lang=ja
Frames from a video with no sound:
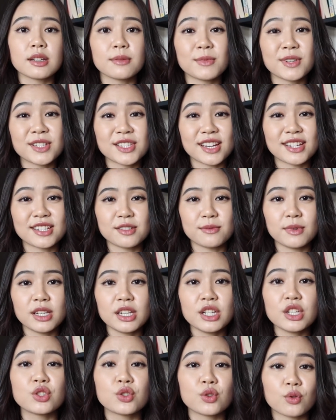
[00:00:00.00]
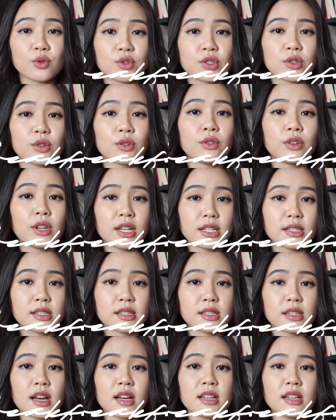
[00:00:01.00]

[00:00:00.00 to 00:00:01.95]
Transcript: じゃあまずはじめに朝食です